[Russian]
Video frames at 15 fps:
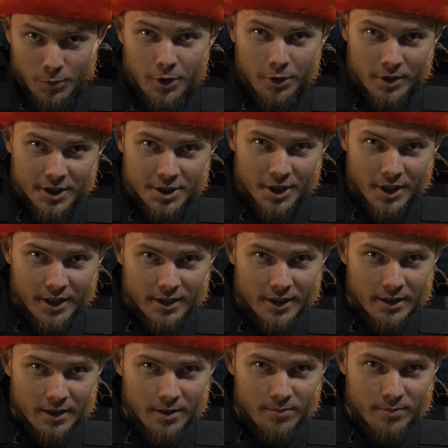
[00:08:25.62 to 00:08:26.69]
Вот мое отношение
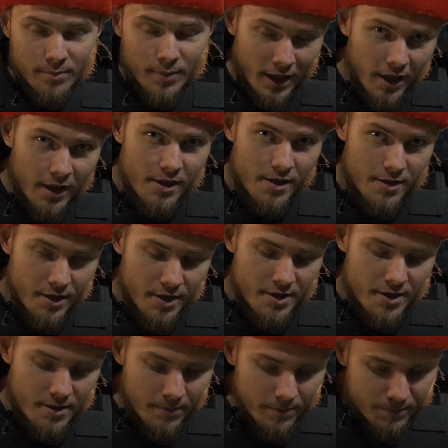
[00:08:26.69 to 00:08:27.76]
к танкам. Пока
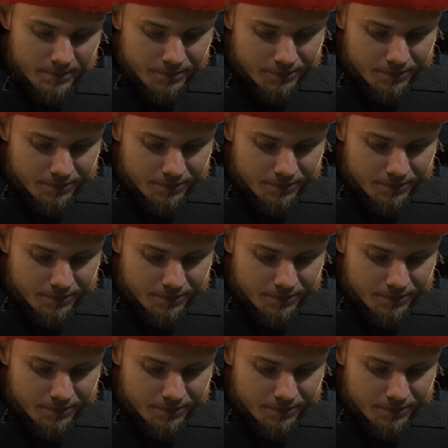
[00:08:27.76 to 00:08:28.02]
интересно.